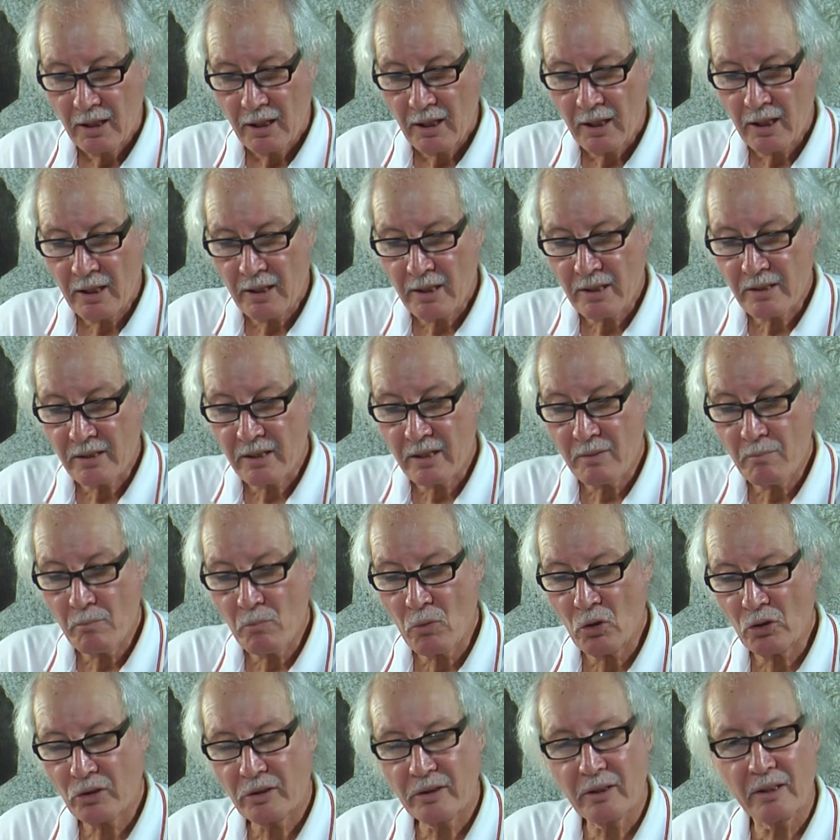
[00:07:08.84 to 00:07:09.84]
قناة سي
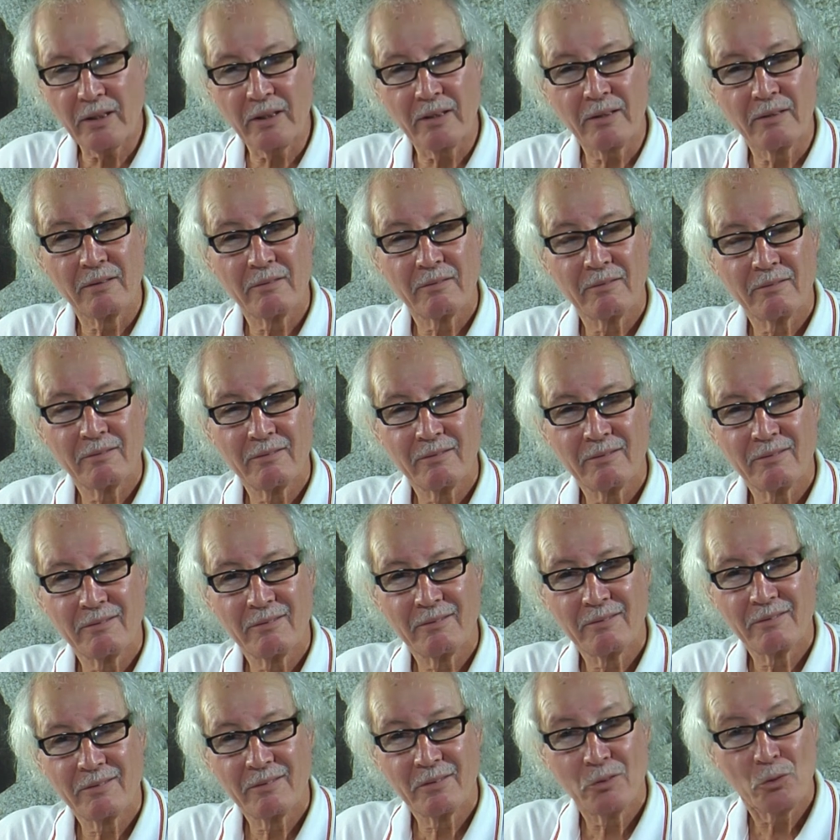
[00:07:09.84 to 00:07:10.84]
واه
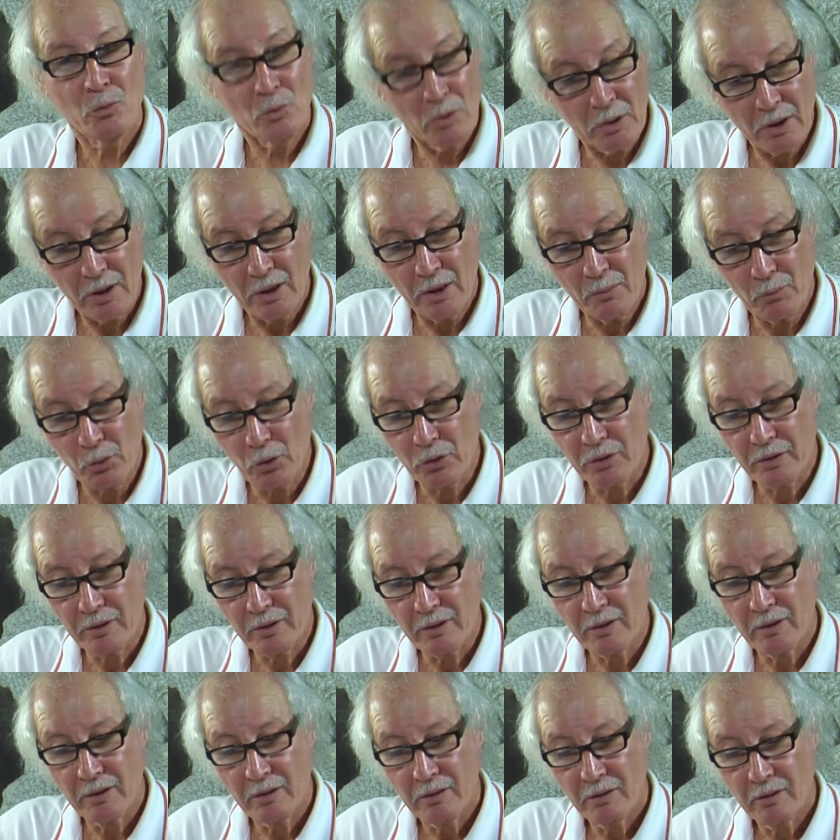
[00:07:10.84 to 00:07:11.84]
وها
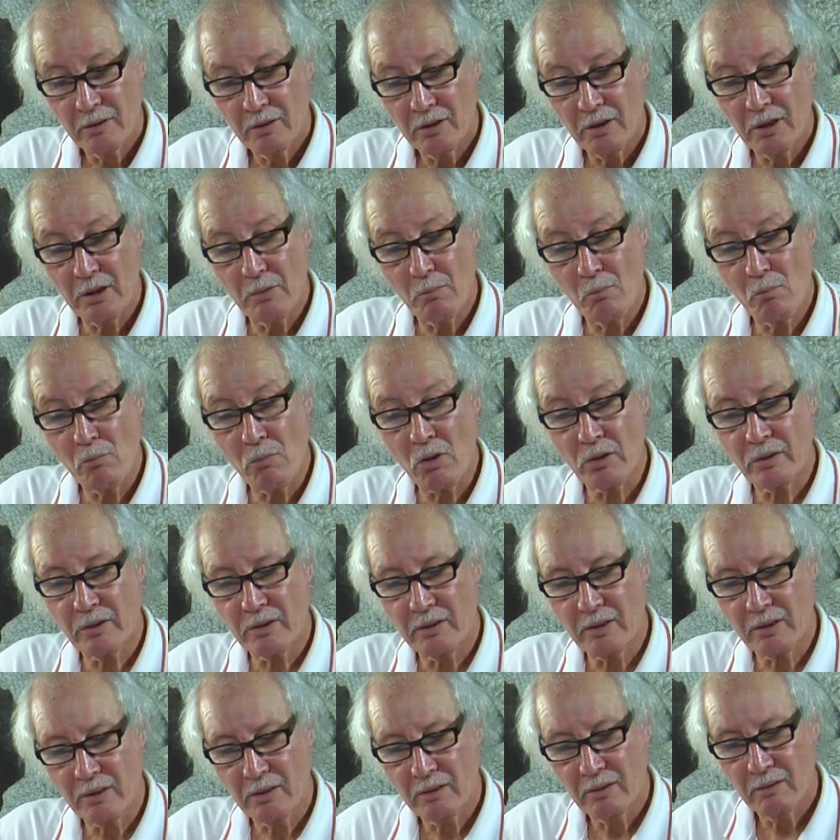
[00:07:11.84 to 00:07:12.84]
موتك
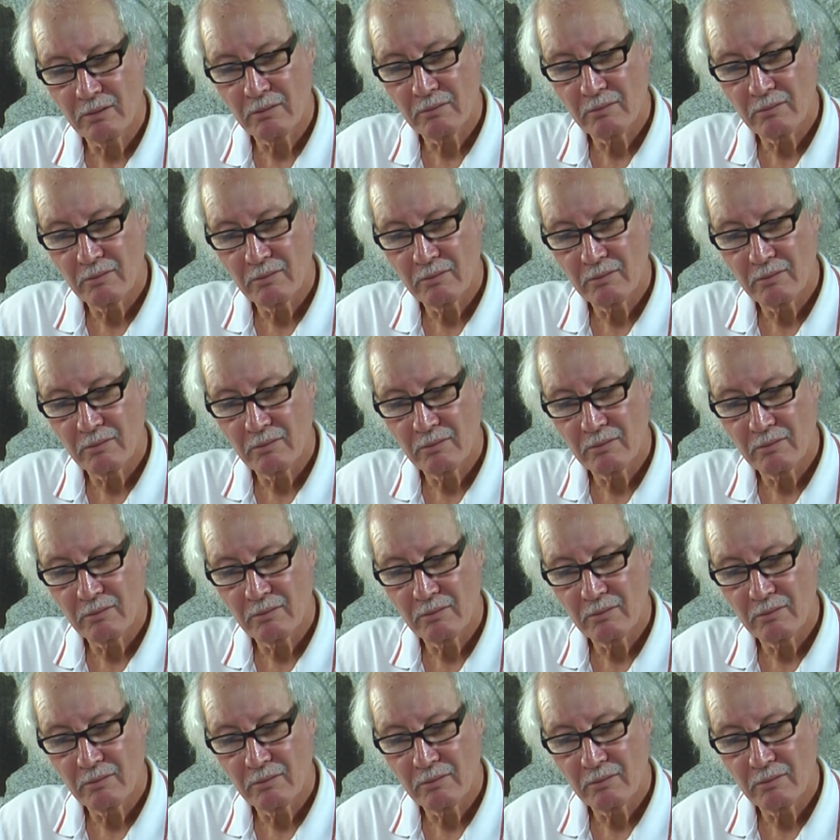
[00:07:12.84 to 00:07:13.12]
يموتك